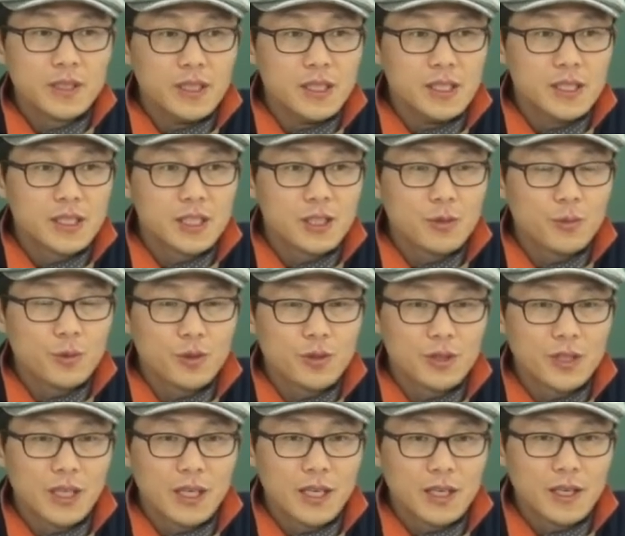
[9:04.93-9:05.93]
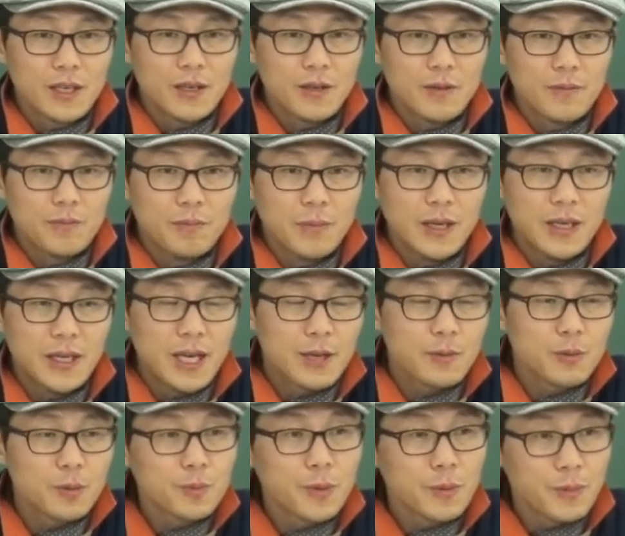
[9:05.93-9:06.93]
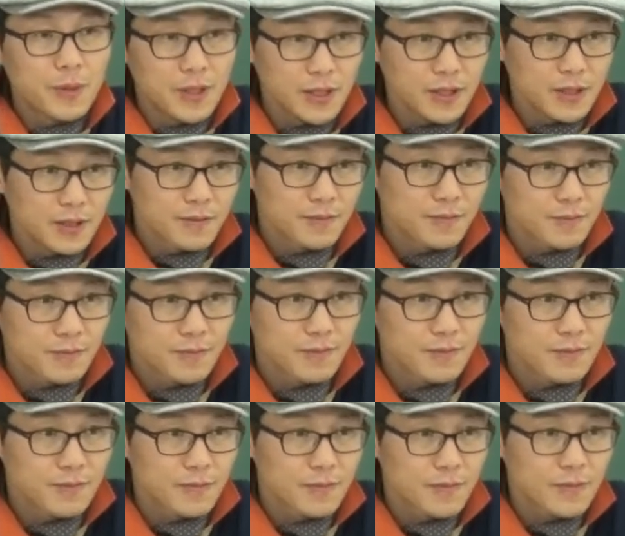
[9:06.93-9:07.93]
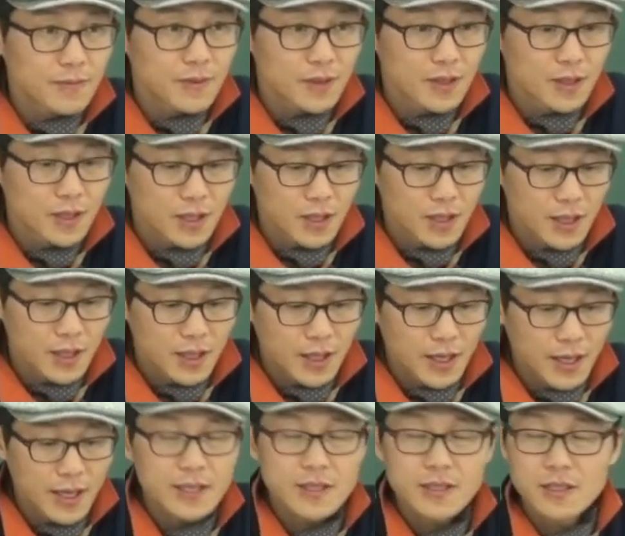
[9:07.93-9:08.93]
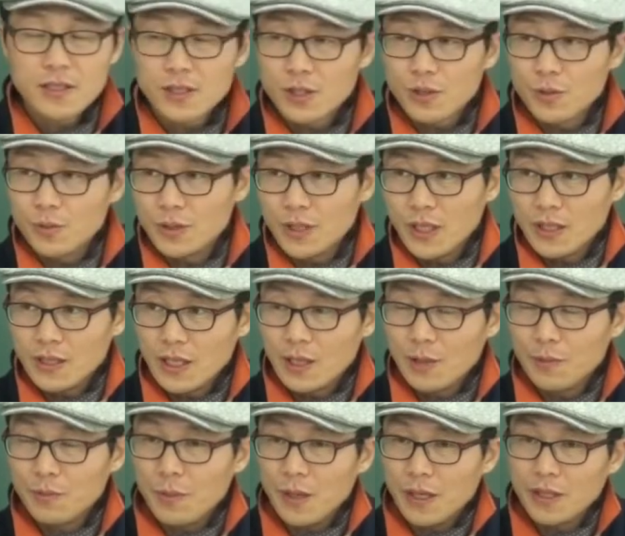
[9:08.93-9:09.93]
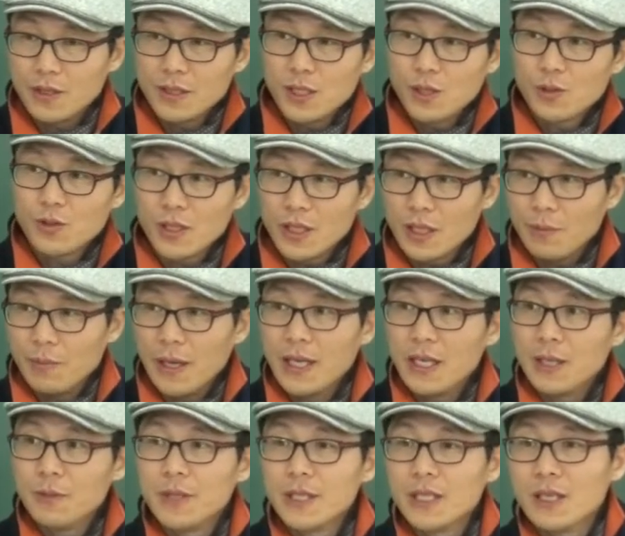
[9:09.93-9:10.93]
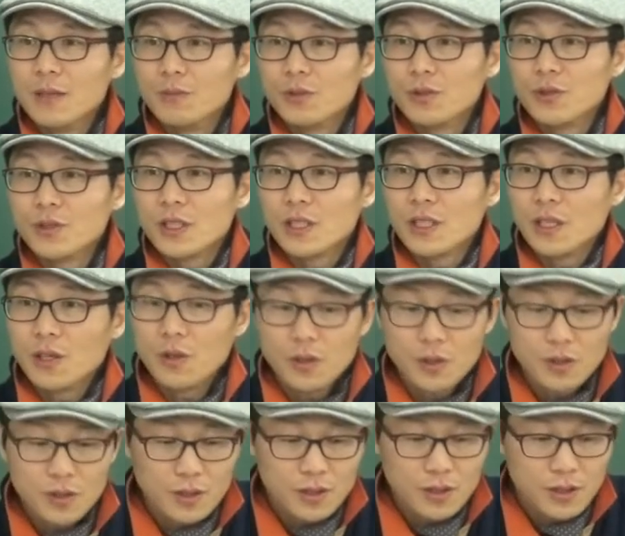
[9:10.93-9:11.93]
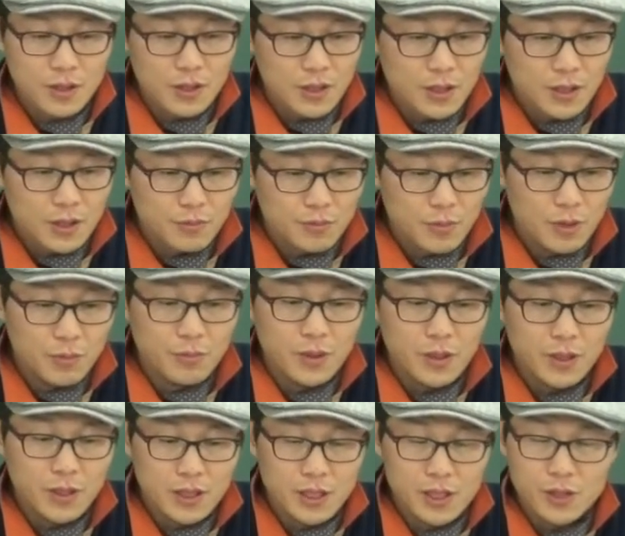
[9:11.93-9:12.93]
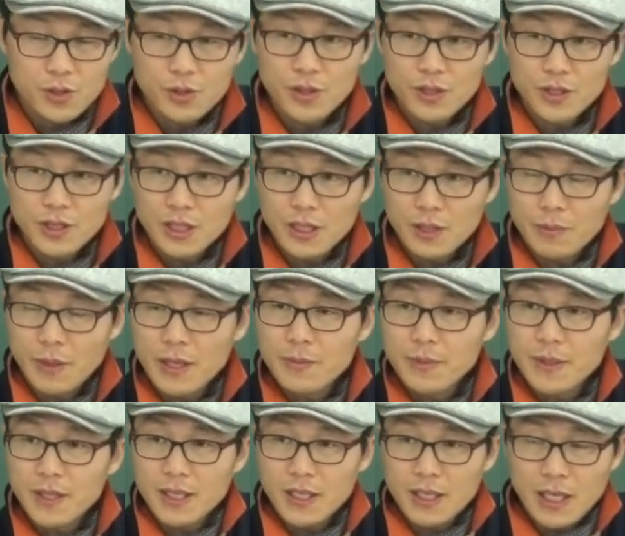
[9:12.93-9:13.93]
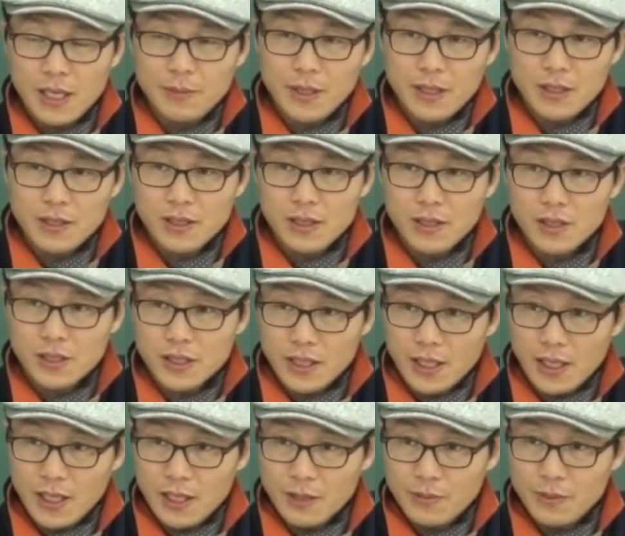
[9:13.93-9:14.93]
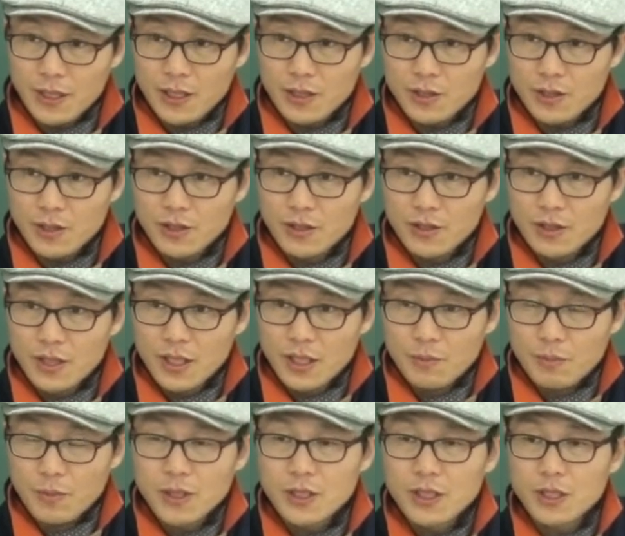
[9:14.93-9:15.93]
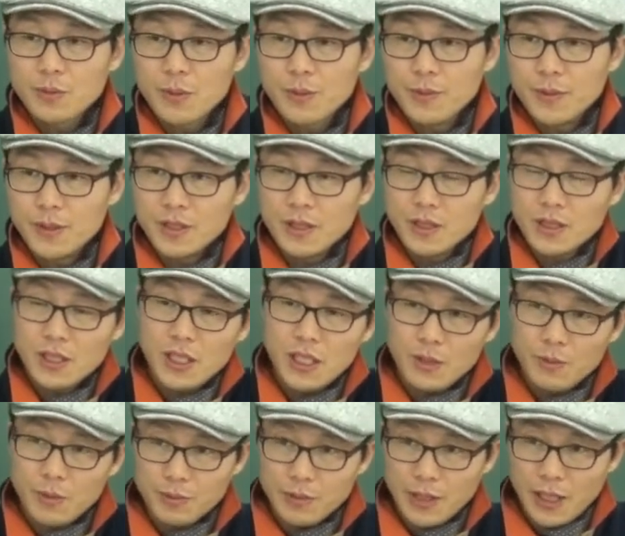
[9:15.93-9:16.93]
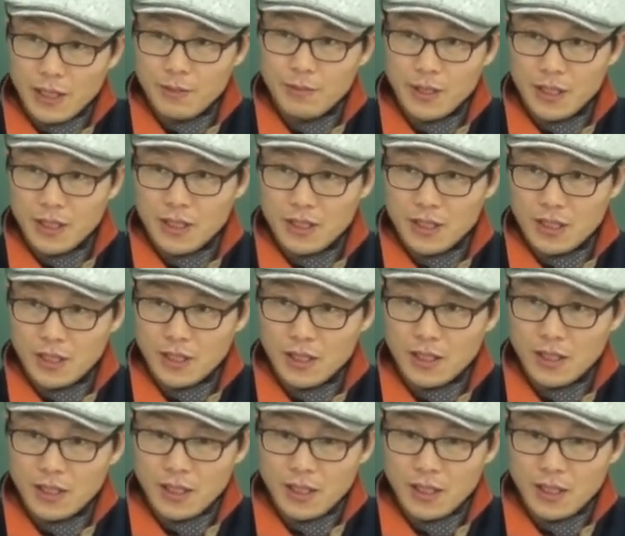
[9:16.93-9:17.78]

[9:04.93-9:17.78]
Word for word: 일지도 모른다. 메이 해부 PP는 했을지도 모른다. 내가 방금 실수했네. 메이 B가 무슨 뜻이라고? 뭐뭐일 수도 있을 거다. Maybe 아마 그럴 것이다 이 말이겠죠. Must be는 틀림없다 이 말이겠지.